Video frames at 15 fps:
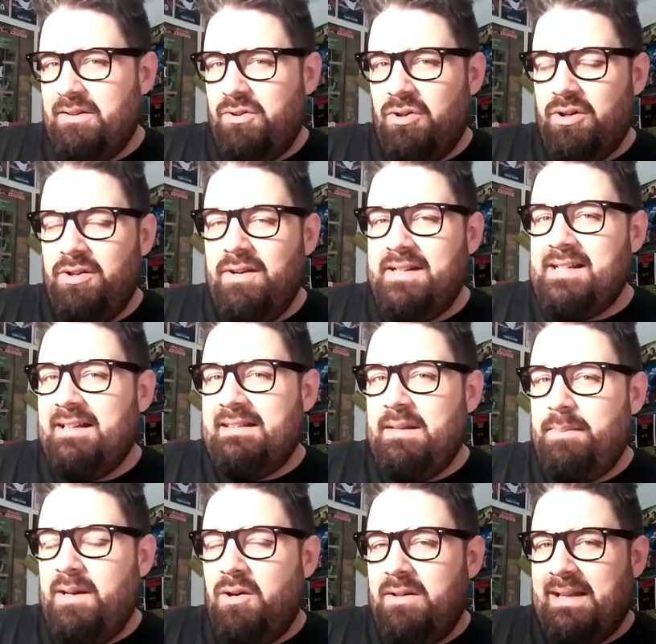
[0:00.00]
En rollo es el
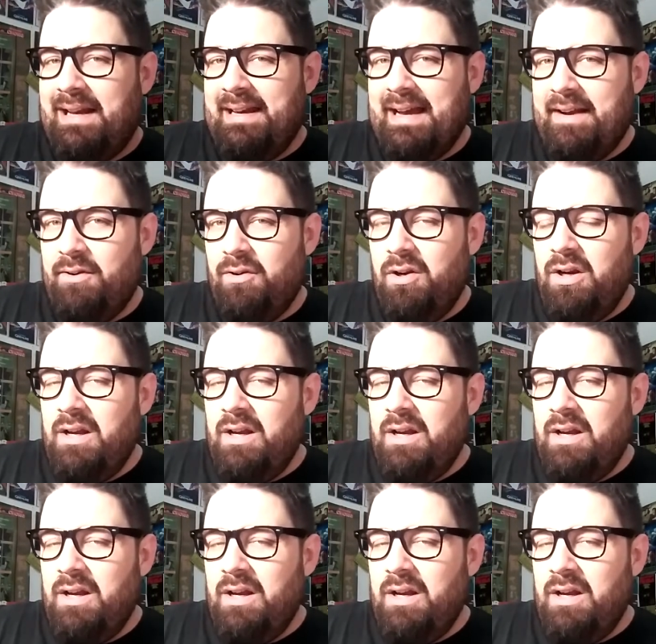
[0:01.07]
típico italiano